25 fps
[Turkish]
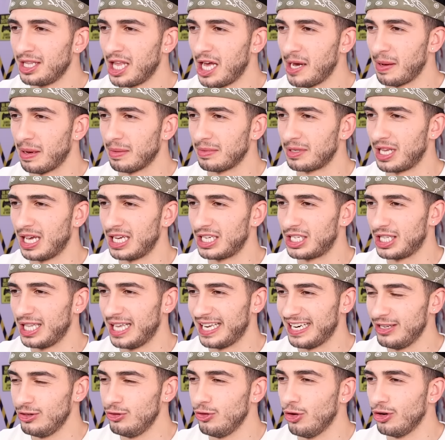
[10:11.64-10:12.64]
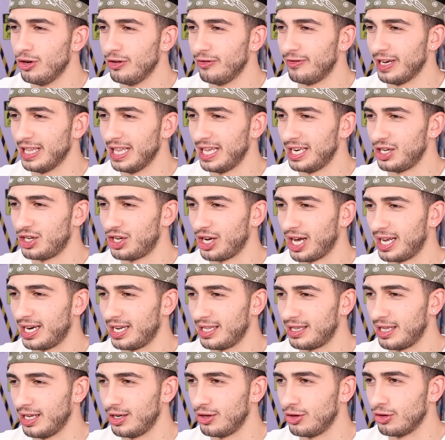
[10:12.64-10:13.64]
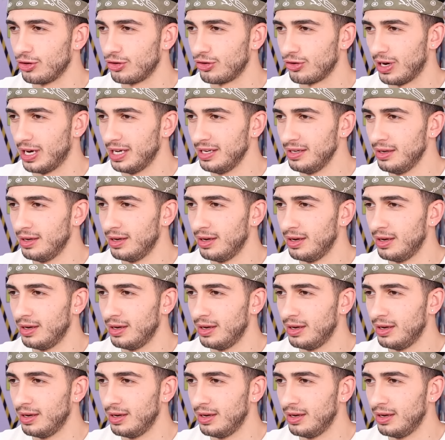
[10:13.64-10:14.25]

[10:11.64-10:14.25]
Tamam saçların yönü falan işaretleniyor şu an